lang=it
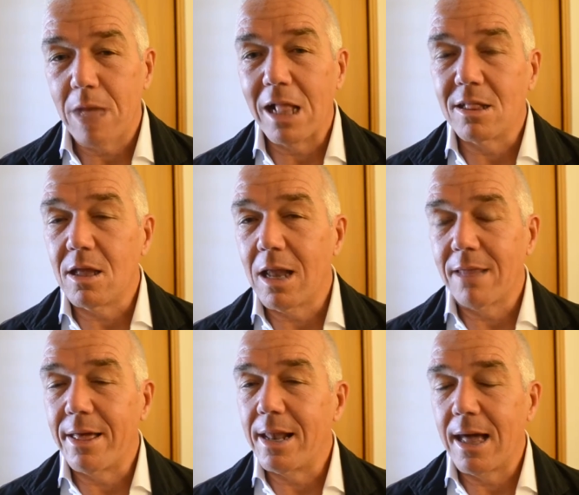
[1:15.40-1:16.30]
al di
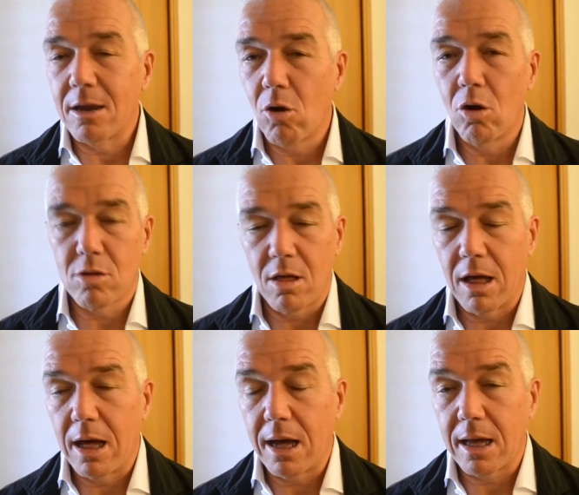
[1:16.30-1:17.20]
là della
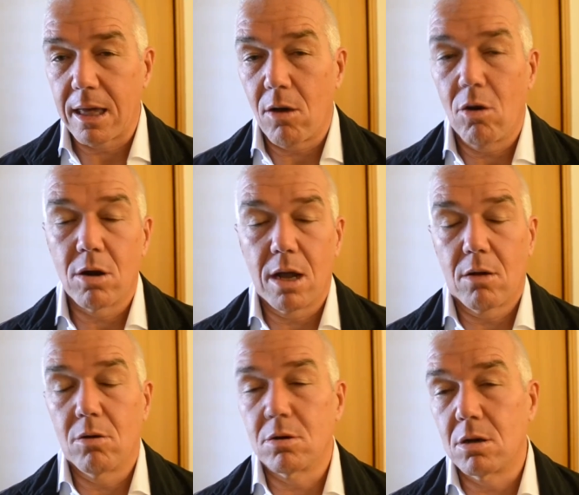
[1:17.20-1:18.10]
rosa che ora
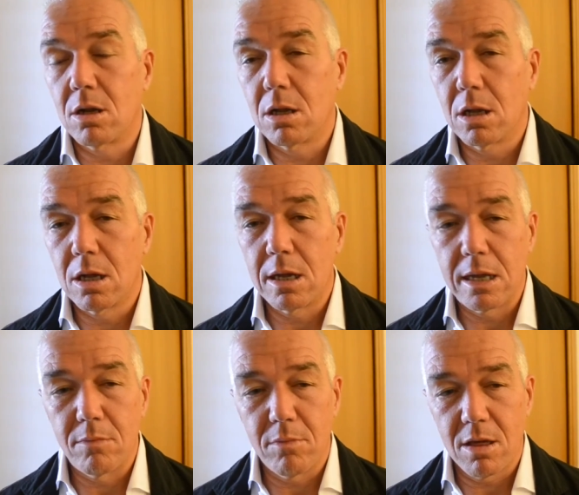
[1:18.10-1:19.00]
con
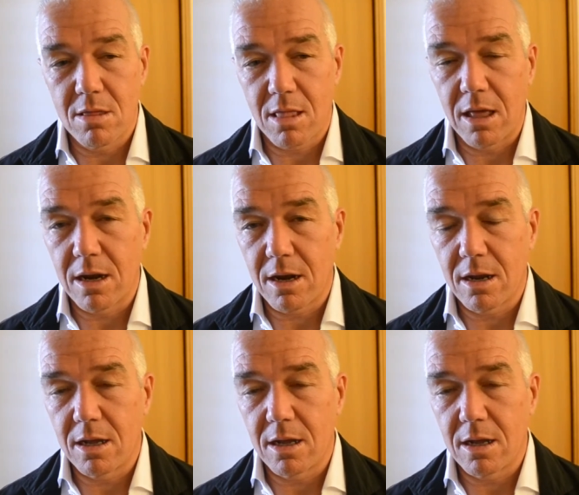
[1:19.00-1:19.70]
eh, il mister